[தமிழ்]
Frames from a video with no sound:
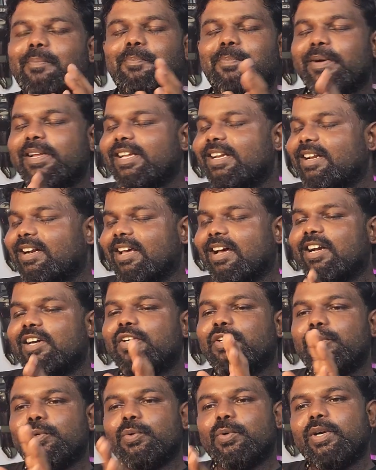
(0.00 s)
அப்படி இல்லடா
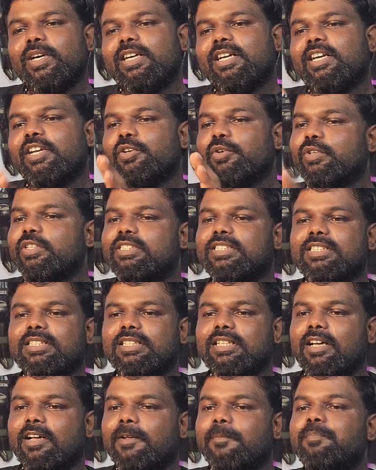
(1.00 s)
டூ ஹண்ட்ரட்
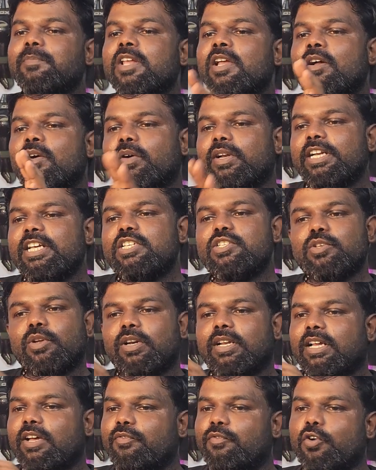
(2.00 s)
யூனிட்ஸுக்கு தான் நீ
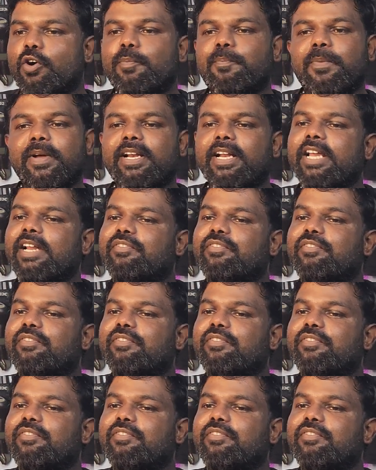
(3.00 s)
சொல்ற ஃபோர் பாயிண்ட்